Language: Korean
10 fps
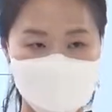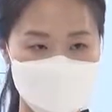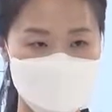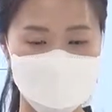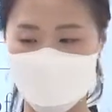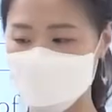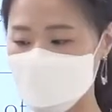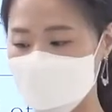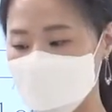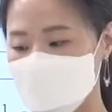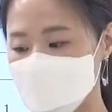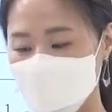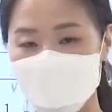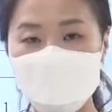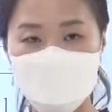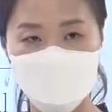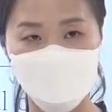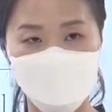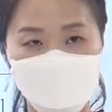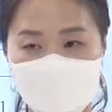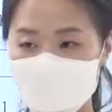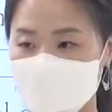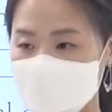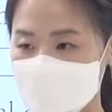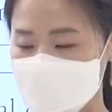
가치 이런 얘기는 전반적으로 나올 것 같지